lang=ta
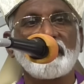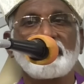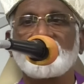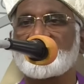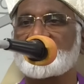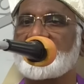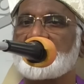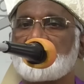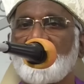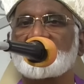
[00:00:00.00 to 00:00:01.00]
ஏன்
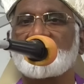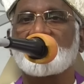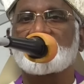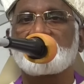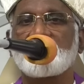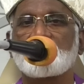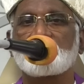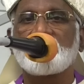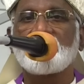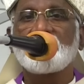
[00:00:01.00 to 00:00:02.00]
இயற்கையை பாதுகாக்க வேண்டும்